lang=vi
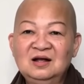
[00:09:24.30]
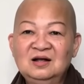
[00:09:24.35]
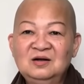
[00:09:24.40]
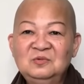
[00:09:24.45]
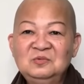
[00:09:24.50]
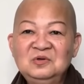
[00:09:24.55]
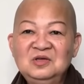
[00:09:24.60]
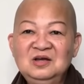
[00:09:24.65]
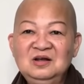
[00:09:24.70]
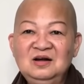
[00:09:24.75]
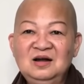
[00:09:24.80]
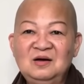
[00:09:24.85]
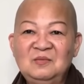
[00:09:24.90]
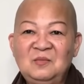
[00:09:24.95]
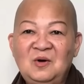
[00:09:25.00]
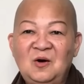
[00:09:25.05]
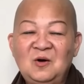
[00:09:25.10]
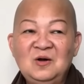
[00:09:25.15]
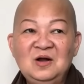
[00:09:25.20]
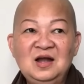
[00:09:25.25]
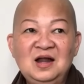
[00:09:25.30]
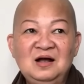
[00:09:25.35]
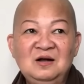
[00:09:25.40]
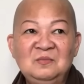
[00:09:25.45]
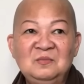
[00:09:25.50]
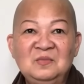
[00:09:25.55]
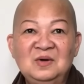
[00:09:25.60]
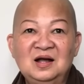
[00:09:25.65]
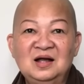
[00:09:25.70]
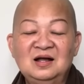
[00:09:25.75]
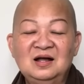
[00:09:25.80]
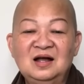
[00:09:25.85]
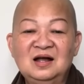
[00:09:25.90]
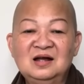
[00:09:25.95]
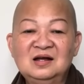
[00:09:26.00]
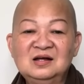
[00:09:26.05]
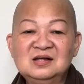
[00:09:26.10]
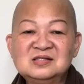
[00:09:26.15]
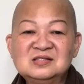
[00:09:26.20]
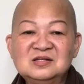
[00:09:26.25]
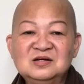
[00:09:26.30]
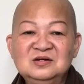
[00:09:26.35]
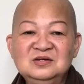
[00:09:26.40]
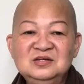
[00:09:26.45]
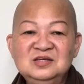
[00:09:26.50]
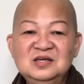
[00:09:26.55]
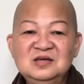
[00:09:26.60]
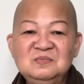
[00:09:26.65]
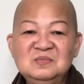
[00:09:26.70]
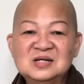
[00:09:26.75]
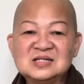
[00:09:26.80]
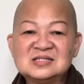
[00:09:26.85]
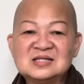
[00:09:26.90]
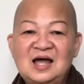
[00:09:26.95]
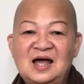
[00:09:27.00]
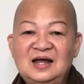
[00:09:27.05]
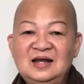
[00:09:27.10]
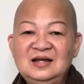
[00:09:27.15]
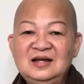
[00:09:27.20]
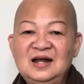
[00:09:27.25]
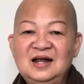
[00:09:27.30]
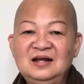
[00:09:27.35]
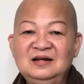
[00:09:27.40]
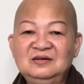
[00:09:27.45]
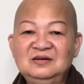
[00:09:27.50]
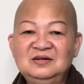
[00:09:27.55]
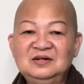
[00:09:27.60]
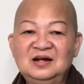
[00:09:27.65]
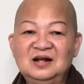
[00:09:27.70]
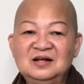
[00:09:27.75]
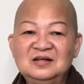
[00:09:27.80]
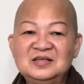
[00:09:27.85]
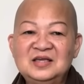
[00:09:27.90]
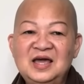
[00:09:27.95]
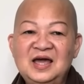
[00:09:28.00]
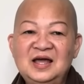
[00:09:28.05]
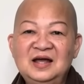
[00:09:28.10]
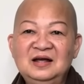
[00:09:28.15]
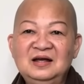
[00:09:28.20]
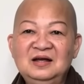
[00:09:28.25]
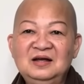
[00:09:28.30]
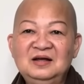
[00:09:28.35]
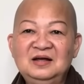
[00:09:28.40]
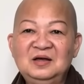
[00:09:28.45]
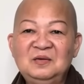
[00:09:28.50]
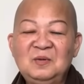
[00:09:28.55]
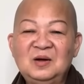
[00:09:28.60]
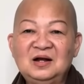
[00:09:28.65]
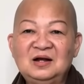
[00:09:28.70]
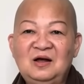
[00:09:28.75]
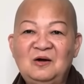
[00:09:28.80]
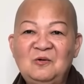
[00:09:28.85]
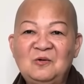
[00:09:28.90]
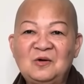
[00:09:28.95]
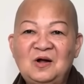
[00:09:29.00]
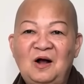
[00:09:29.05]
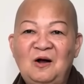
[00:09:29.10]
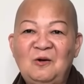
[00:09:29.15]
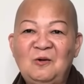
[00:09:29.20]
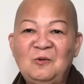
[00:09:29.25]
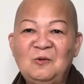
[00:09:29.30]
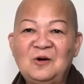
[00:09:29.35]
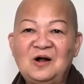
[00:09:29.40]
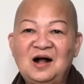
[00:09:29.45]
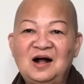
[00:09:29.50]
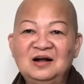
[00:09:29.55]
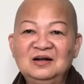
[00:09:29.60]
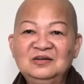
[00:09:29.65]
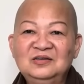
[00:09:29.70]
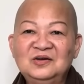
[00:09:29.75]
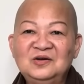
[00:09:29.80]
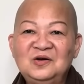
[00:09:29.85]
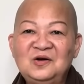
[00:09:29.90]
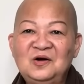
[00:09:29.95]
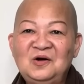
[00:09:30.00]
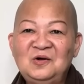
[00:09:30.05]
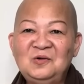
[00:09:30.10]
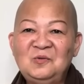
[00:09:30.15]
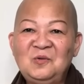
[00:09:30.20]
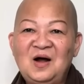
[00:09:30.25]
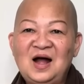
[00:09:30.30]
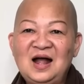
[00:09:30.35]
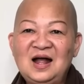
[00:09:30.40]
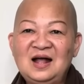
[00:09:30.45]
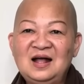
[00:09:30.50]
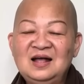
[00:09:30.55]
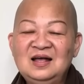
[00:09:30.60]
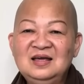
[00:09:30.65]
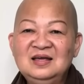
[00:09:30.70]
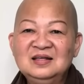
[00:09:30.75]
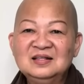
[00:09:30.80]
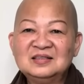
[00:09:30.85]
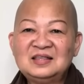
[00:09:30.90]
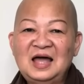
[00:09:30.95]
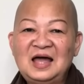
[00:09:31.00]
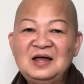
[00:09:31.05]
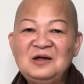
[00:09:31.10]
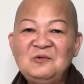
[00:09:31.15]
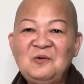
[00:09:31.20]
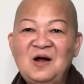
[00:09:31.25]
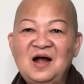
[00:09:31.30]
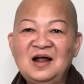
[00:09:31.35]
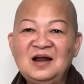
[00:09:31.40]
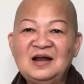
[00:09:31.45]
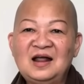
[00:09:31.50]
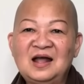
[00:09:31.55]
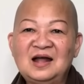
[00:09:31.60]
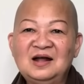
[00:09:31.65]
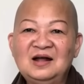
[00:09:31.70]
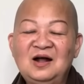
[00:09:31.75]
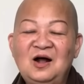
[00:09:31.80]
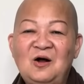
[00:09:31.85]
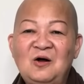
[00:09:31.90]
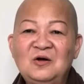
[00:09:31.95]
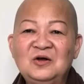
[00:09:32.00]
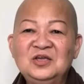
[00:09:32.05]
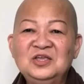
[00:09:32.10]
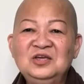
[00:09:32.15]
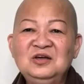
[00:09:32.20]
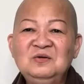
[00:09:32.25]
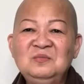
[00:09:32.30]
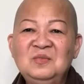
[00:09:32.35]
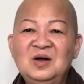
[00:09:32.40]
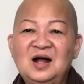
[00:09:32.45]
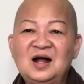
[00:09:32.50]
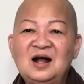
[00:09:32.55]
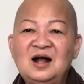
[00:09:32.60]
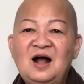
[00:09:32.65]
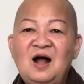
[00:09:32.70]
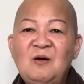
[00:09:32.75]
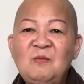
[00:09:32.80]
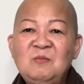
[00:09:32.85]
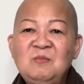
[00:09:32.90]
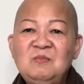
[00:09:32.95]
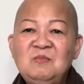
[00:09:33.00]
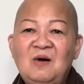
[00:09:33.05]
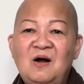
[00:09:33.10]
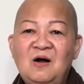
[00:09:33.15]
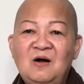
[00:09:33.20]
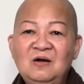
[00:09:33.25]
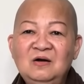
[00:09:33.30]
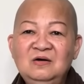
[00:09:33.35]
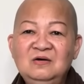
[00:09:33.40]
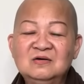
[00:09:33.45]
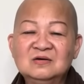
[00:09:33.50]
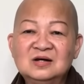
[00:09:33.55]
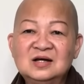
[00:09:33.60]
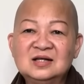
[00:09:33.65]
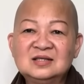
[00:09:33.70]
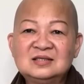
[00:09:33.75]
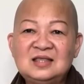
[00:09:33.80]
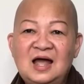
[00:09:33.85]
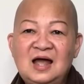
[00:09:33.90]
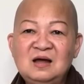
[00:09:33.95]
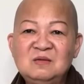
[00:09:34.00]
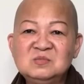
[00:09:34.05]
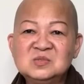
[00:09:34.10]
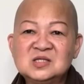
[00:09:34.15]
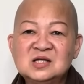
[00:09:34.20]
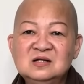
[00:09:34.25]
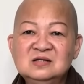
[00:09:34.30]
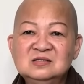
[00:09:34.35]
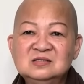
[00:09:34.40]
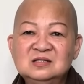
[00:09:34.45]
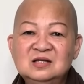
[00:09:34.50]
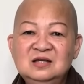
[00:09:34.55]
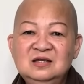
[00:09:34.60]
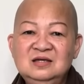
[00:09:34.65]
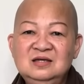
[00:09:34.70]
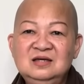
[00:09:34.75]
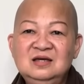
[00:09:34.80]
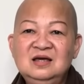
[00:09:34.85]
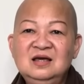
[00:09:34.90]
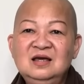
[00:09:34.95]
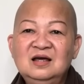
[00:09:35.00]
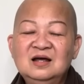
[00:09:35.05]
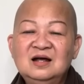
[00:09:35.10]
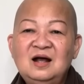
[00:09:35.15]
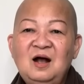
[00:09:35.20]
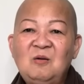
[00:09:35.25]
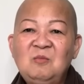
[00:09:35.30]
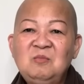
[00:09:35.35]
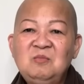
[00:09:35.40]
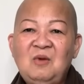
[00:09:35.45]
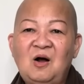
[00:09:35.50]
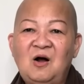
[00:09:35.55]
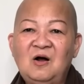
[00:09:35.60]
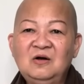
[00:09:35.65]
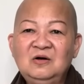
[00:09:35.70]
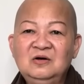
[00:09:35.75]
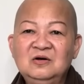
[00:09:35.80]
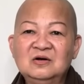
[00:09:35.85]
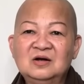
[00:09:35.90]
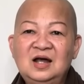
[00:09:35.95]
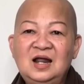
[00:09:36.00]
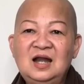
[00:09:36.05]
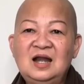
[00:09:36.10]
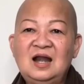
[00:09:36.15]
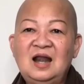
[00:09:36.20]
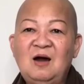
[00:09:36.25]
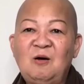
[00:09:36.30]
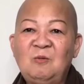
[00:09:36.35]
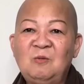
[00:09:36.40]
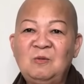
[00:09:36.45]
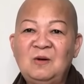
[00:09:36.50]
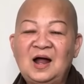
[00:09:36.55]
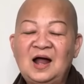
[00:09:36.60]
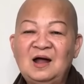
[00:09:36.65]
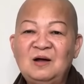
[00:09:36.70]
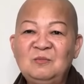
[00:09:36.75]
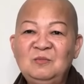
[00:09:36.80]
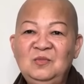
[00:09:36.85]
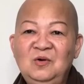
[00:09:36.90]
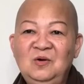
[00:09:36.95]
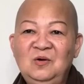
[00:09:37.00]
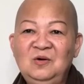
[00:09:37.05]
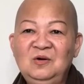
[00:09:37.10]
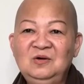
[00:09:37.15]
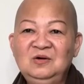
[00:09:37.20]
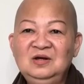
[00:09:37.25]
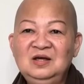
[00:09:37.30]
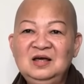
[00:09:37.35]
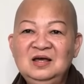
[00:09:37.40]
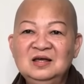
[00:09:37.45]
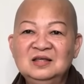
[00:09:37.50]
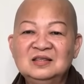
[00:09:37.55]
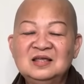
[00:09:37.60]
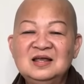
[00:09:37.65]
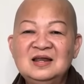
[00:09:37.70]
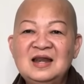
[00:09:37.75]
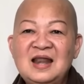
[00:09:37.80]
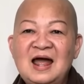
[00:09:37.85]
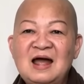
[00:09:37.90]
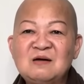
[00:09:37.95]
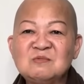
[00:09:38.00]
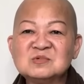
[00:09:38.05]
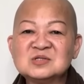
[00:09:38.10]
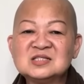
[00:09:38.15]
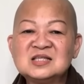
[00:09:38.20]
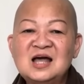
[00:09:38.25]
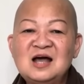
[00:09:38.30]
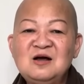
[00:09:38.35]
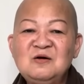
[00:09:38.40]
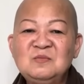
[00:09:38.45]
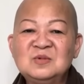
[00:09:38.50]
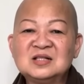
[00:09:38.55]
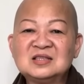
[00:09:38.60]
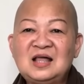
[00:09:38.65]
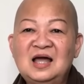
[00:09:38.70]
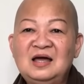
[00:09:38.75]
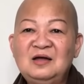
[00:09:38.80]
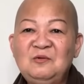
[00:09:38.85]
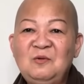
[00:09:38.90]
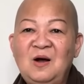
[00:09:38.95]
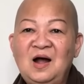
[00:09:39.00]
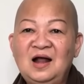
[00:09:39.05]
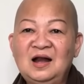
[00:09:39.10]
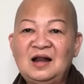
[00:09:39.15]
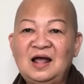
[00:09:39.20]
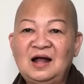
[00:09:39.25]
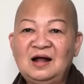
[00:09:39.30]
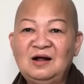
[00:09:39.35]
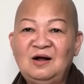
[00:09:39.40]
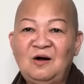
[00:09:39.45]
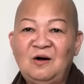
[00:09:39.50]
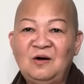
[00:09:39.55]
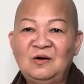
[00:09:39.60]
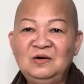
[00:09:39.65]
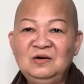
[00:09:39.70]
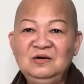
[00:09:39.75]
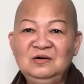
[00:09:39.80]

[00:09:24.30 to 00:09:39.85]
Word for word: Cũng như là mỗi lần mà hả cái sự gì mà xảy ra trên trần gian á, cái bắt đầu cầu khẩn cho con qua, tai qua nạn khỏi, nhưng mà không bỏ được cái tham sân si, không bỏ được cái lòng ham muốn, thì làm sao mà tai qua nạn khỏi